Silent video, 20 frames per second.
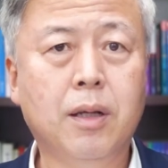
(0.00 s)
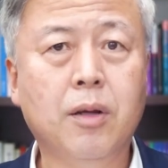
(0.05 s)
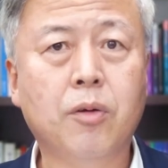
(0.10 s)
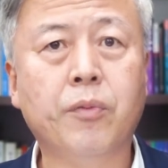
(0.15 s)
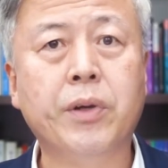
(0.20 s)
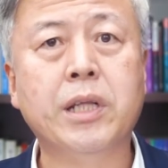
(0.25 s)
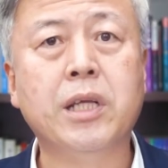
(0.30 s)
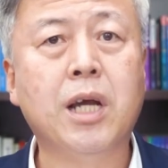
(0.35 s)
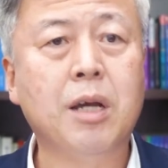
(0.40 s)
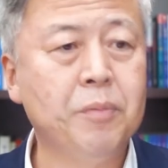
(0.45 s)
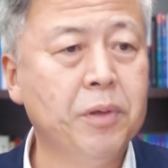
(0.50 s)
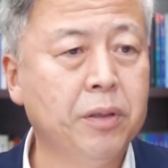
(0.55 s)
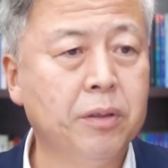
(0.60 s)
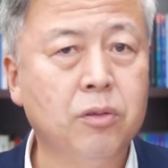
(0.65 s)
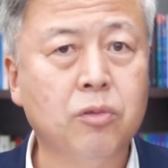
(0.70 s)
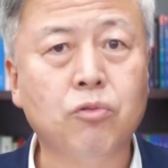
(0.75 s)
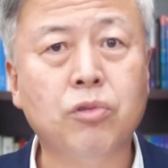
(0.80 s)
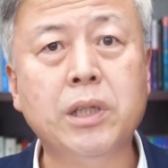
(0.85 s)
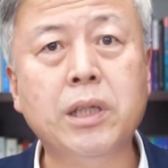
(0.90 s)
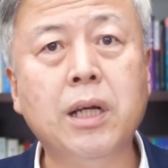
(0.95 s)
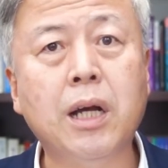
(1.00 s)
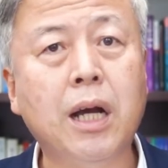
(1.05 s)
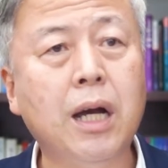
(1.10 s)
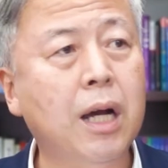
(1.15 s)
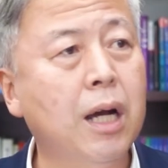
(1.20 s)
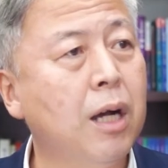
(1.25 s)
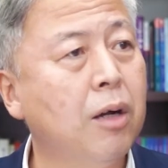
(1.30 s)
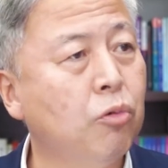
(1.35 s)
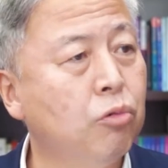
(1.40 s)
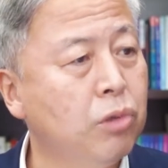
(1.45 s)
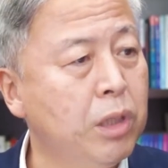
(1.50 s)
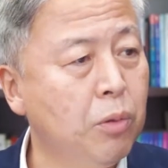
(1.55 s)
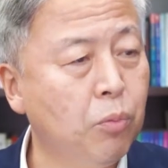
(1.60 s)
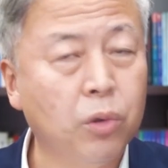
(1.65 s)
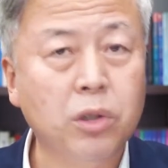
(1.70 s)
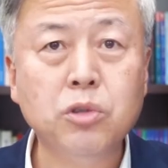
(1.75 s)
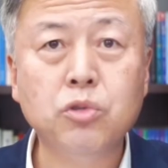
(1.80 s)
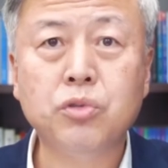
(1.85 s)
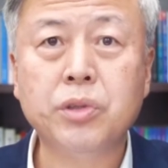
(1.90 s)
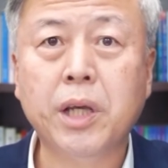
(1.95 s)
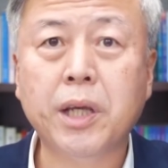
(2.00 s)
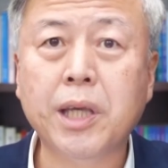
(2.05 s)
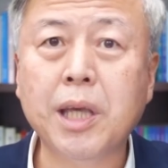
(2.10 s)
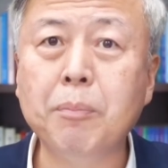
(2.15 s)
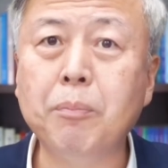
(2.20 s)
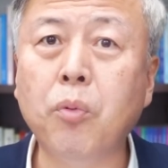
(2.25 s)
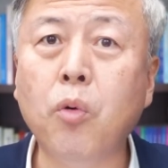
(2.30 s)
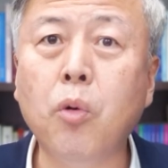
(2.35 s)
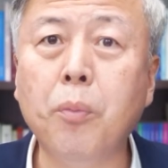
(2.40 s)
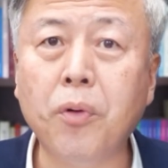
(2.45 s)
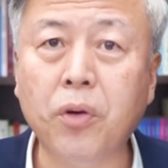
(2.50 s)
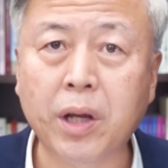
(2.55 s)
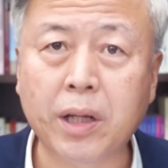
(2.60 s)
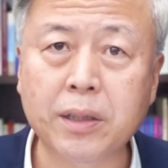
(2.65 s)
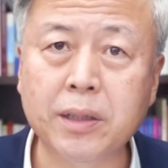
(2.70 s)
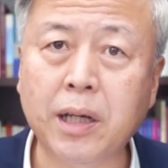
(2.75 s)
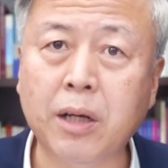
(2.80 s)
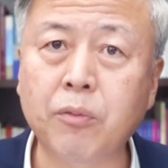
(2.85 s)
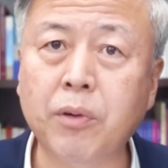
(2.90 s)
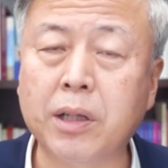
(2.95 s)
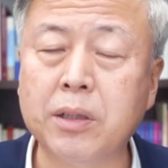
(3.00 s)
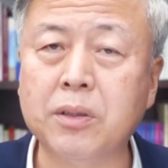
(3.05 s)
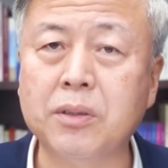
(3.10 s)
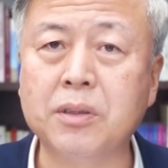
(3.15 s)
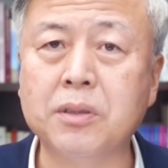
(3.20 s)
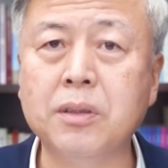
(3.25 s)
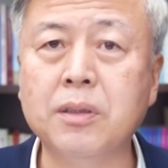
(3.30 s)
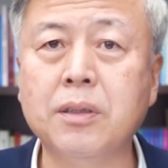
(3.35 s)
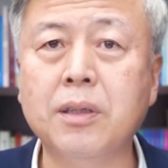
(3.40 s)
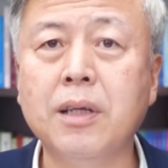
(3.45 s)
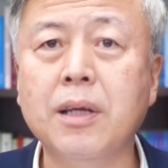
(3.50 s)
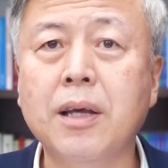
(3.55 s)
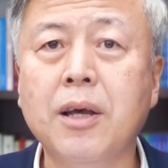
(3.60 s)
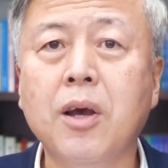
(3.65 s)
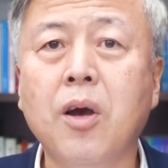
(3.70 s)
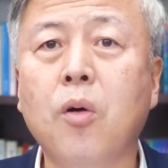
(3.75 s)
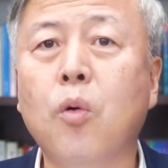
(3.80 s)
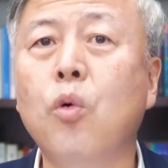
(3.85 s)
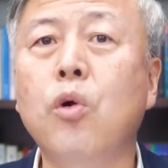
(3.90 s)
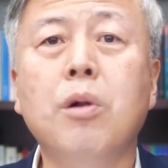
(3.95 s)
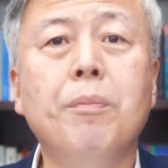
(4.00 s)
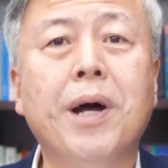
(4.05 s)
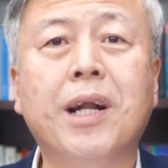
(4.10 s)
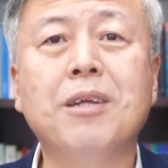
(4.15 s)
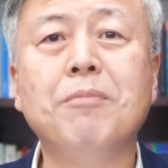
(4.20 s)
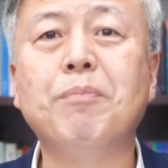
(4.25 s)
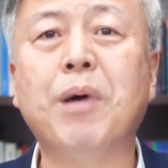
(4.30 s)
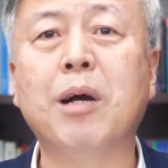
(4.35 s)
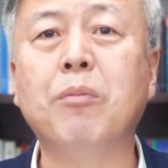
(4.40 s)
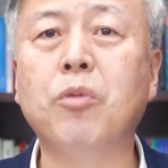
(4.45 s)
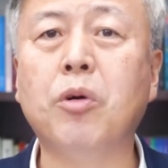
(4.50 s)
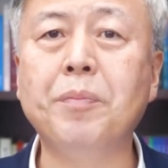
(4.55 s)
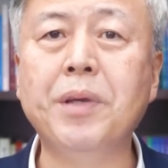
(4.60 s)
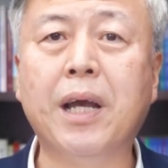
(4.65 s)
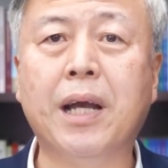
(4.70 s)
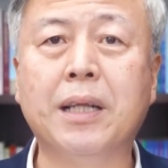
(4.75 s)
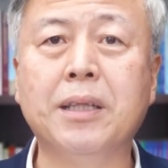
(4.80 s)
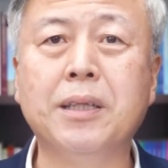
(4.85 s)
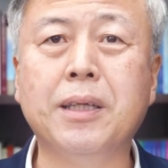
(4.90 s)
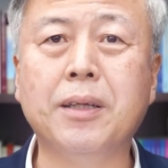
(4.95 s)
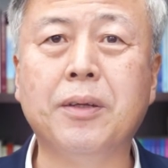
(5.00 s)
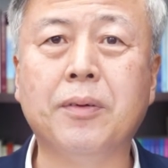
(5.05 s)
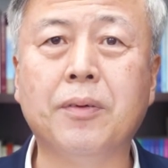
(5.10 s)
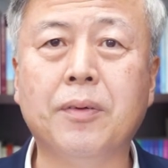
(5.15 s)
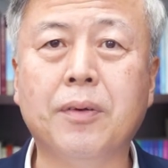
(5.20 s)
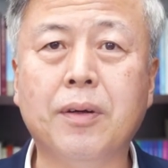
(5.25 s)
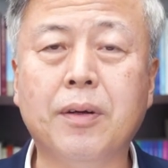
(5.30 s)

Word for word: 왜냐하면 우리가 우리 원수에게 보복한다고 하는 것은 올바른 방법이 아니에요.